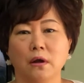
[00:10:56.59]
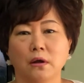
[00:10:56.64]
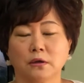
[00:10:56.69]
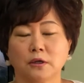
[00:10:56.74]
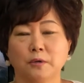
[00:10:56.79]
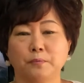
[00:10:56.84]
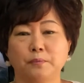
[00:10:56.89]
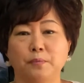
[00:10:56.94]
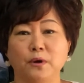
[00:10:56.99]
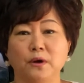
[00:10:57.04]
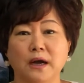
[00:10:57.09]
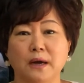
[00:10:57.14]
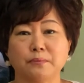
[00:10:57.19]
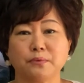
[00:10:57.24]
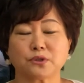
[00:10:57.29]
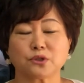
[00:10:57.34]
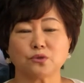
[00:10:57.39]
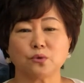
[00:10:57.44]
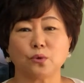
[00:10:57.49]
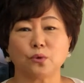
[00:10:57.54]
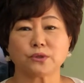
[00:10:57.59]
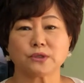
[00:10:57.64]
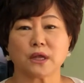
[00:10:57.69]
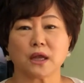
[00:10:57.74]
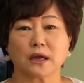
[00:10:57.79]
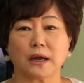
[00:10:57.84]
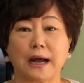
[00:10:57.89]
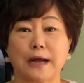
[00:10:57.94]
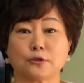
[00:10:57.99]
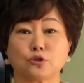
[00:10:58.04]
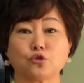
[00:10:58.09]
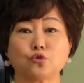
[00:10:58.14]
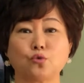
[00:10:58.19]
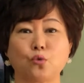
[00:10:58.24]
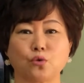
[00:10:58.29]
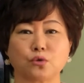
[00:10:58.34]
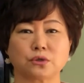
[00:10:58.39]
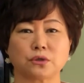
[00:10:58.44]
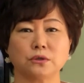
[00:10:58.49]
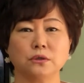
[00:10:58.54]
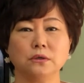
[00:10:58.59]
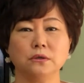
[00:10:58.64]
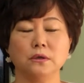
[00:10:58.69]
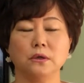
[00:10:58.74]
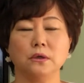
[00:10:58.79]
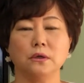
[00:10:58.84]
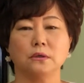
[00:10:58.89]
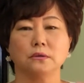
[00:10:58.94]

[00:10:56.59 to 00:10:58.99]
그 벌가벗은 옷에 가죽 옷을